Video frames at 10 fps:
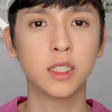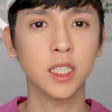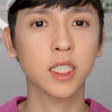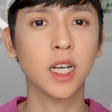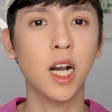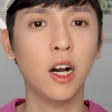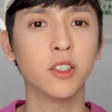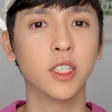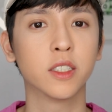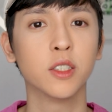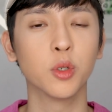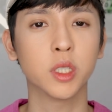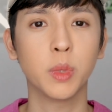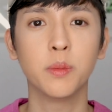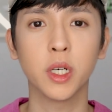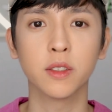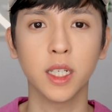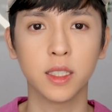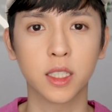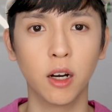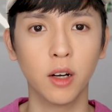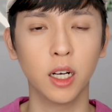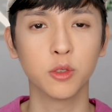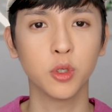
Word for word: 其实刚好也是我身边朋友在找啦，